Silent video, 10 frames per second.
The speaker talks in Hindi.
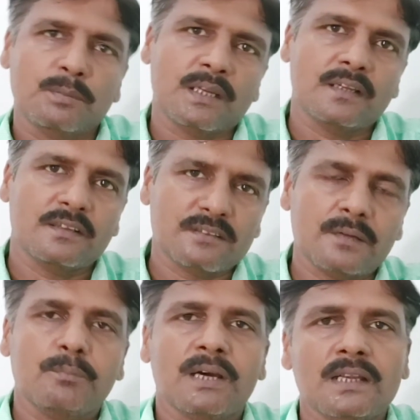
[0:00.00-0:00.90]
पर
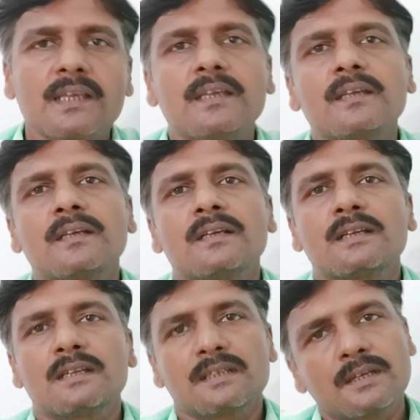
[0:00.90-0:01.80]
इससे पहले
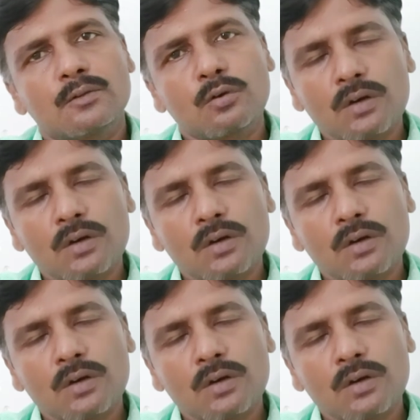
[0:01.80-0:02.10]
ये